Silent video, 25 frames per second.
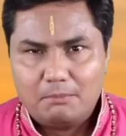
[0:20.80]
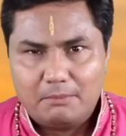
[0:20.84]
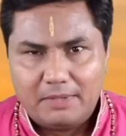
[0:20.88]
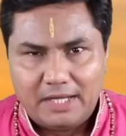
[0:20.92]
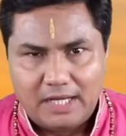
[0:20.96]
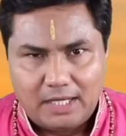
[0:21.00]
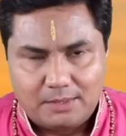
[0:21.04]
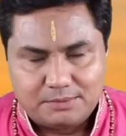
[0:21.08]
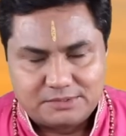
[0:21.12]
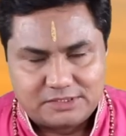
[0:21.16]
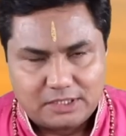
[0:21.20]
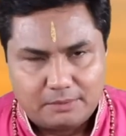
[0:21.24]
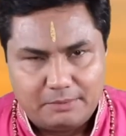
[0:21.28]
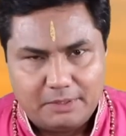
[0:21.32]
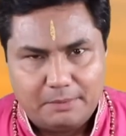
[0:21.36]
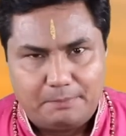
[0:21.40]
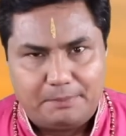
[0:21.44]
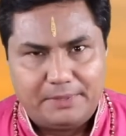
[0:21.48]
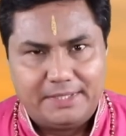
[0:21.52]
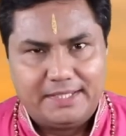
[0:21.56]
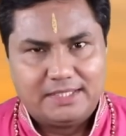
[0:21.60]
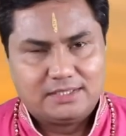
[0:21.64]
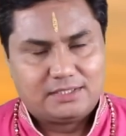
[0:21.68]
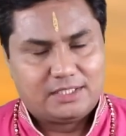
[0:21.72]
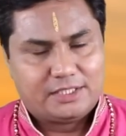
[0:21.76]
मैं आप सभी
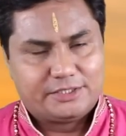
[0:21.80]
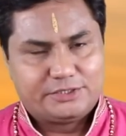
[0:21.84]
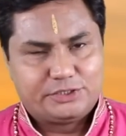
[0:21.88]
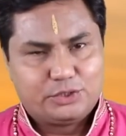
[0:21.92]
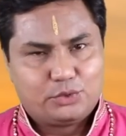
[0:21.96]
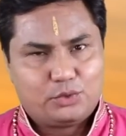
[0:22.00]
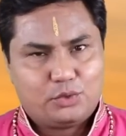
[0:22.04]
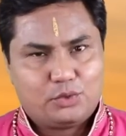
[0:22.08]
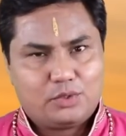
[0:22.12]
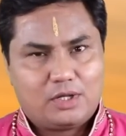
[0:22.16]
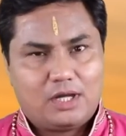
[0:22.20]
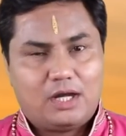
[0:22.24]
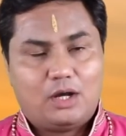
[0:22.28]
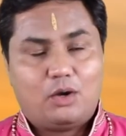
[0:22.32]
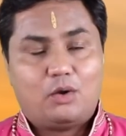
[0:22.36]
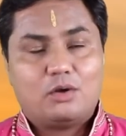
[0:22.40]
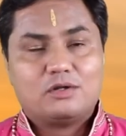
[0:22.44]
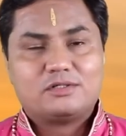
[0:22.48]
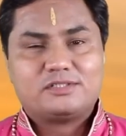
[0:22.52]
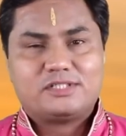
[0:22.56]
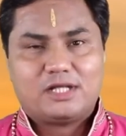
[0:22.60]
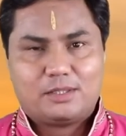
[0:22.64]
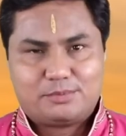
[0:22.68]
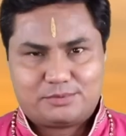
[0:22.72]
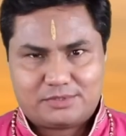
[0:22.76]
प्रिय दर्शकों का और
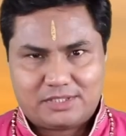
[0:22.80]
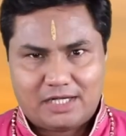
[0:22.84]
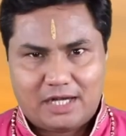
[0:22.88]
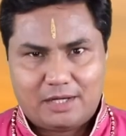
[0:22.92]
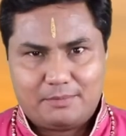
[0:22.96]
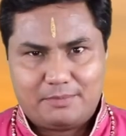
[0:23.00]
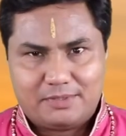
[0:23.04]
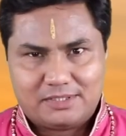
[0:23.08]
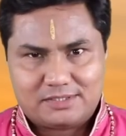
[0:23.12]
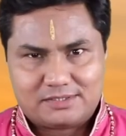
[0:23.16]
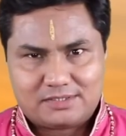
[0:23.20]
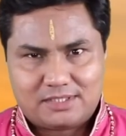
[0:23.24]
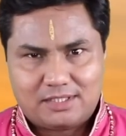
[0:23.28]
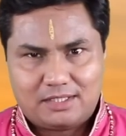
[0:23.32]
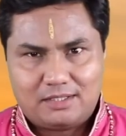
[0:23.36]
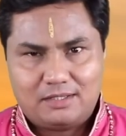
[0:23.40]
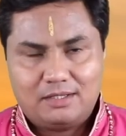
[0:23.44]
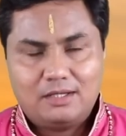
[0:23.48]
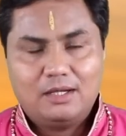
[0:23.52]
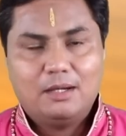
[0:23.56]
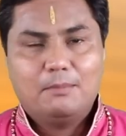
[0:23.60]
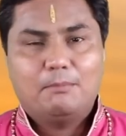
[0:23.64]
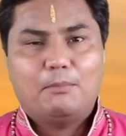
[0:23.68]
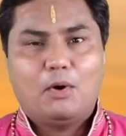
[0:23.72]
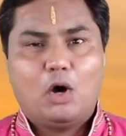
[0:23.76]
सब्सक्राइबर्स का
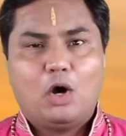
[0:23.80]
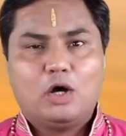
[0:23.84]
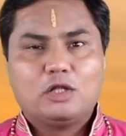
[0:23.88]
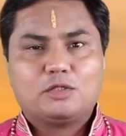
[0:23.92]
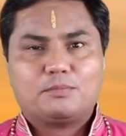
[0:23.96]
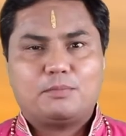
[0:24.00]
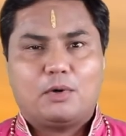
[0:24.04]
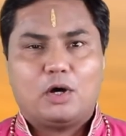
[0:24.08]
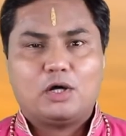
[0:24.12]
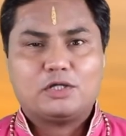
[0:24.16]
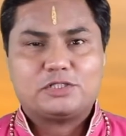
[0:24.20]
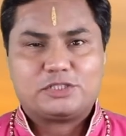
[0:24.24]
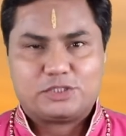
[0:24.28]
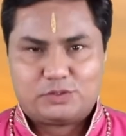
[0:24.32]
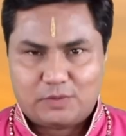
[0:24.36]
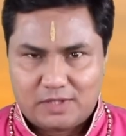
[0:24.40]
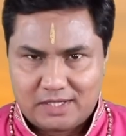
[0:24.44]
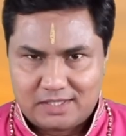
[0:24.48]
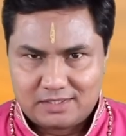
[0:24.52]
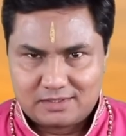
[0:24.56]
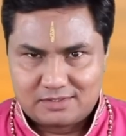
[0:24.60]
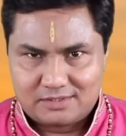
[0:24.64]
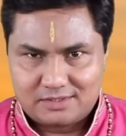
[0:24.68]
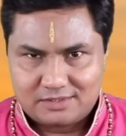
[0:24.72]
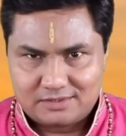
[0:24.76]
बहुत बहुत
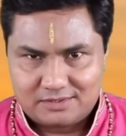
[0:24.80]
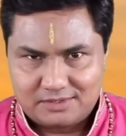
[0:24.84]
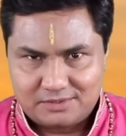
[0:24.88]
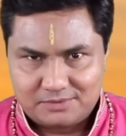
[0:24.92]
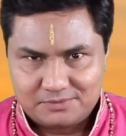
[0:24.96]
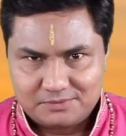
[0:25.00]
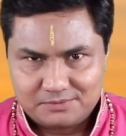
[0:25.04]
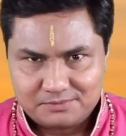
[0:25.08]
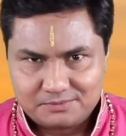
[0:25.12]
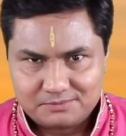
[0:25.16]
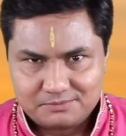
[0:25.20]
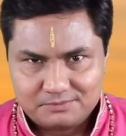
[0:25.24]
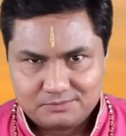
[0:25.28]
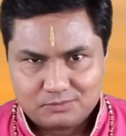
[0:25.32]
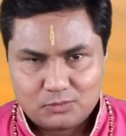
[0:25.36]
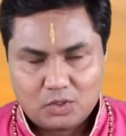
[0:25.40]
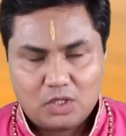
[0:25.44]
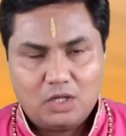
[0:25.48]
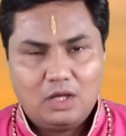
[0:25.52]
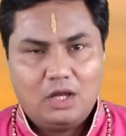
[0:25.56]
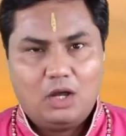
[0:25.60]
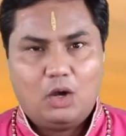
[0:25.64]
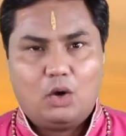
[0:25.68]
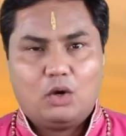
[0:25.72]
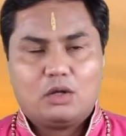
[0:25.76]
स्वागत करता हूं
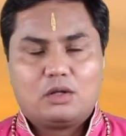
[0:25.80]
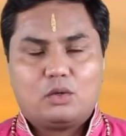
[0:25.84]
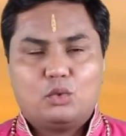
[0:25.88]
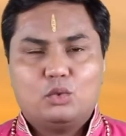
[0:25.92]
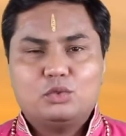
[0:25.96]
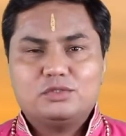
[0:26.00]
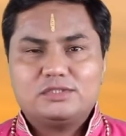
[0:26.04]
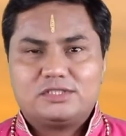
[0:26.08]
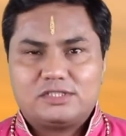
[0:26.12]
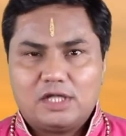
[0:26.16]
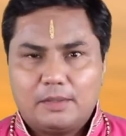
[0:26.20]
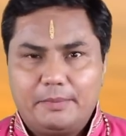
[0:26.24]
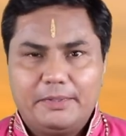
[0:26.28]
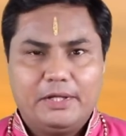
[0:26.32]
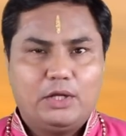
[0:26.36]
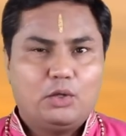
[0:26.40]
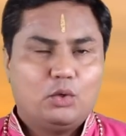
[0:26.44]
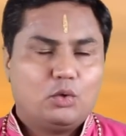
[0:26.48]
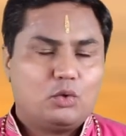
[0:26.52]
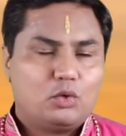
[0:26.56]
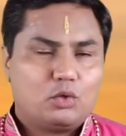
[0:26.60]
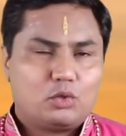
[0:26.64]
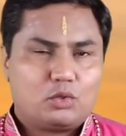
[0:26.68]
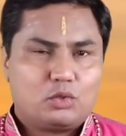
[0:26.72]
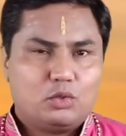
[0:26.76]
और उन सभी
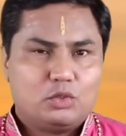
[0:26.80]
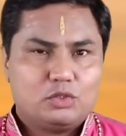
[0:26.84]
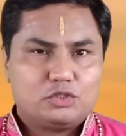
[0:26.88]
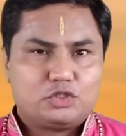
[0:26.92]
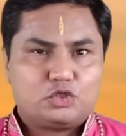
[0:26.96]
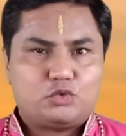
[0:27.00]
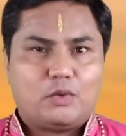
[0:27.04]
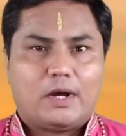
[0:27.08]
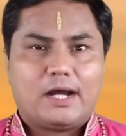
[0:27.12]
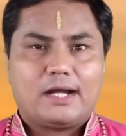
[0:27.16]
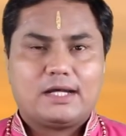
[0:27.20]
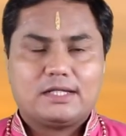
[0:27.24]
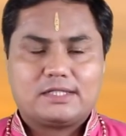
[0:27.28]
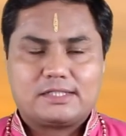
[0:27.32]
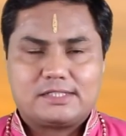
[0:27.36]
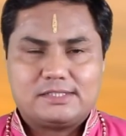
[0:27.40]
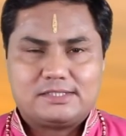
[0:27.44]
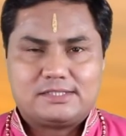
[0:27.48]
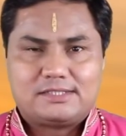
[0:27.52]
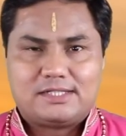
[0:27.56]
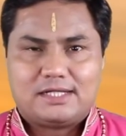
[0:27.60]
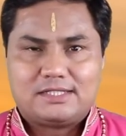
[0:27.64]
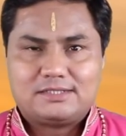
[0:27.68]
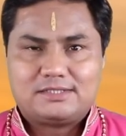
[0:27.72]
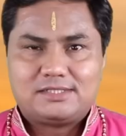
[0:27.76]
लोगों को स्वागत के
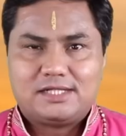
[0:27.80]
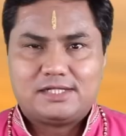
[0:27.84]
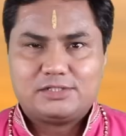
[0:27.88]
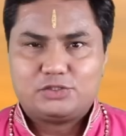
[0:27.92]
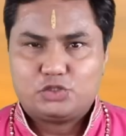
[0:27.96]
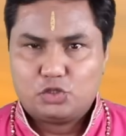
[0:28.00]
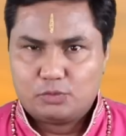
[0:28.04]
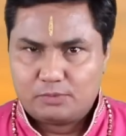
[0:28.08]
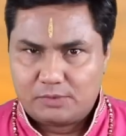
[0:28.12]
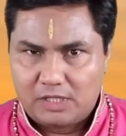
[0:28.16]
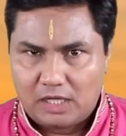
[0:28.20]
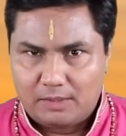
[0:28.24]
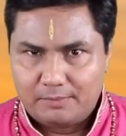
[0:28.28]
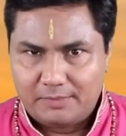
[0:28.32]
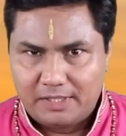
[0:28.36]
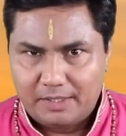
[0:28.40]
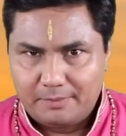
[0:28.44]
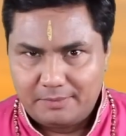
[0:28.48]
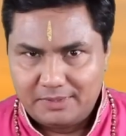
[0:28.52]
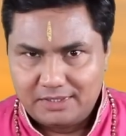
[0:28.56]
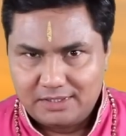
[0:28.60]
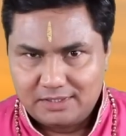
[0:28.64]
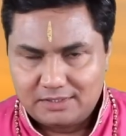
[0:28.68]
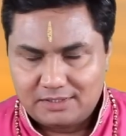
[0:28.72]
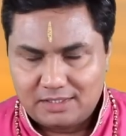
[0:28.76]
साथ साथ शुभकामनाएं
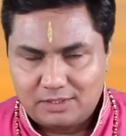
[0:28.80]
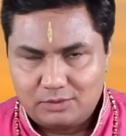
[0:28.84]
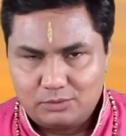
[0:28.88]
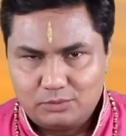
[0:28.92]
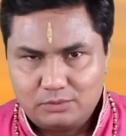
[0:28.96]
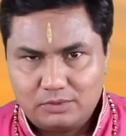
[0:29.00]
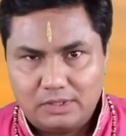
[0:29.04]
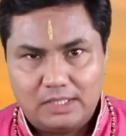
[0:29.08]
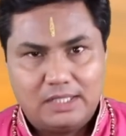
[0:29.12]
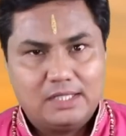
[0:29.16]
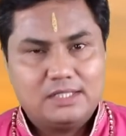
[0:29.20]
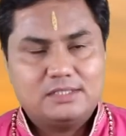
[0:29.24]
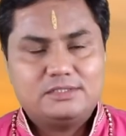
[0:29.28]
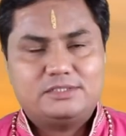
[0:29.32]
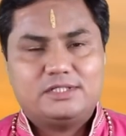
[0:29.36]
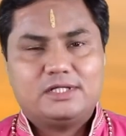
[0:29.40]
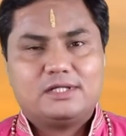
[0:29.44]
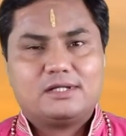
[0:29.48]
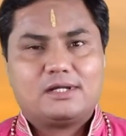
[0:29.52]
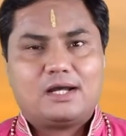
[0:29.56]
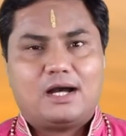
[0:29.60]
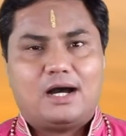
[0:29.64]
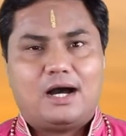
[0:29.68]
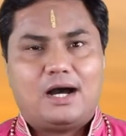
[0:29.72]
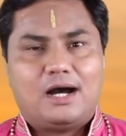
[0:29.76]
भी देता हूं
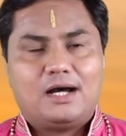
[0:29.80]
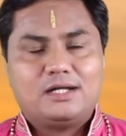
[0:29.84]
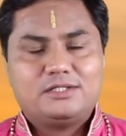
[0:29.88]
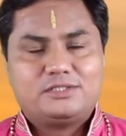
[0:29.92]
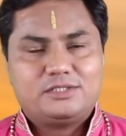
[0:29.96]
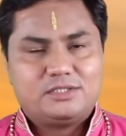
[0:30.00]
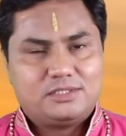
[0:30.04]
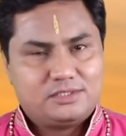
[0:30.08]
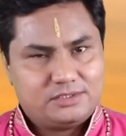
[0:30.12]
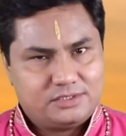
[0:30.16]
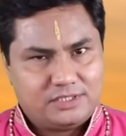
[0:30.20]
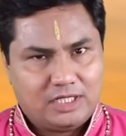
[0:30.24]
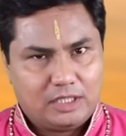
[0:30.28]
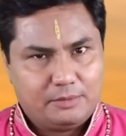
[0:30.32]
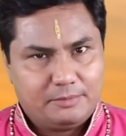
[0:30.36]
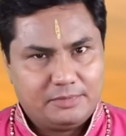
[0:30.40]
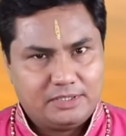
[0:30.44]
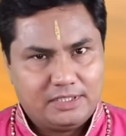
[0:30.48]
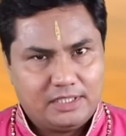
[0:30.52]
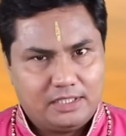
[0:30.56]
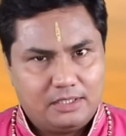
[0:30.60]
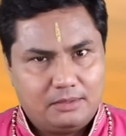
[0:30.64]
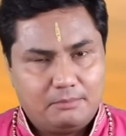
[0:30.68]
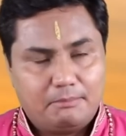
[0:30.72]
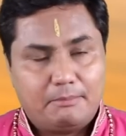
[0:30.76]
जिनका आज
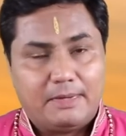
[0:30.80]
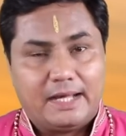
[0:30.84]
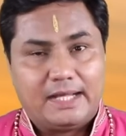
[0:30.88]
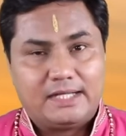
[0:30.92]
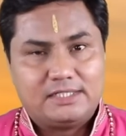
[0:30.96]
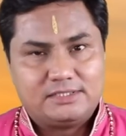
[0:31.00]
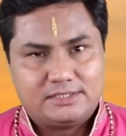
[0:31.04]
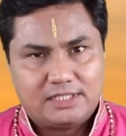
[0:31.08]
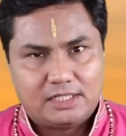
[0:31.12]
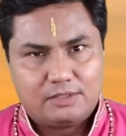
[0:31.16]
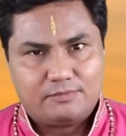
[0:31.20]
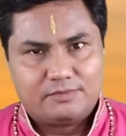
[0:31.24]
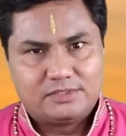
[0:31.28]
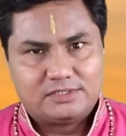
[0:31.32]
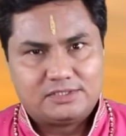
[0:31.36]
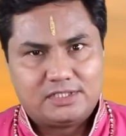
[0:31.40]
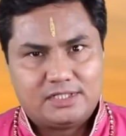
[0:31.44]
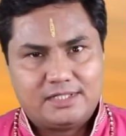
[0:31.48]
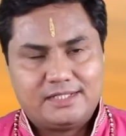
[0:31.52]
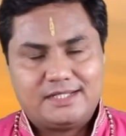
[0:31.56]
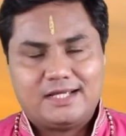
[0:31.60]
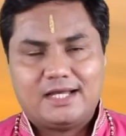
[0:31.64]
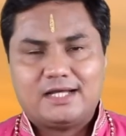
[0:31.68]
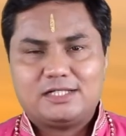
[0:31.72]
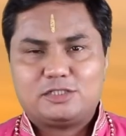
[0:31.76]
जन्मदिन मैरिज
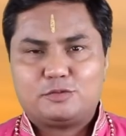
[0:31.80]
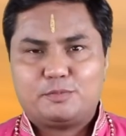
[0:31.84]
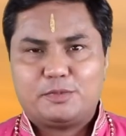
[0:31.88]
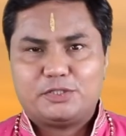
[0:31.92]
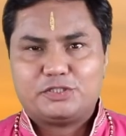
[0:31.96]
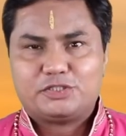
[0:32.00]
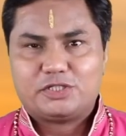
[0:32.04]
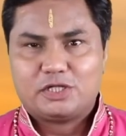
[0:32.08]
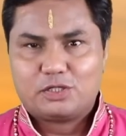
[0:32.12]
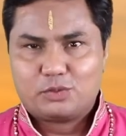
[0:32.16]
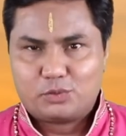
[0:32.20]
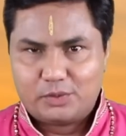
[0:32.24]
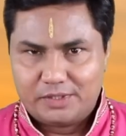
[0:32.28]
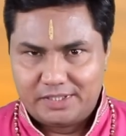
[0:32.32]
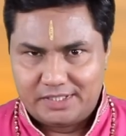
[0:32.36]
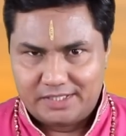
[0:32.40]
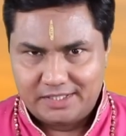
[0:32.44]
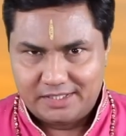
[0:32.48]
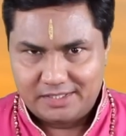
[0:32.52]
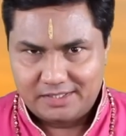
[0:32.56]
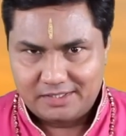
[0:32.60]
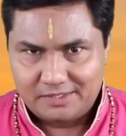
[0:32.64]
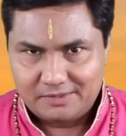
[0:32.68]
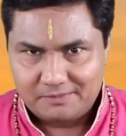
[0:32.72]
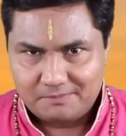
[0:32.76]
एनिवर्सरी या स्पेशल कोई डे
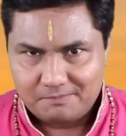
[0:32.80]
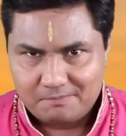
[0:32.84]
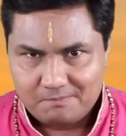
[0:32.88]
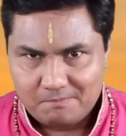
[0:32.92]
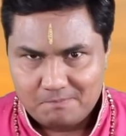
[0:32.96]
है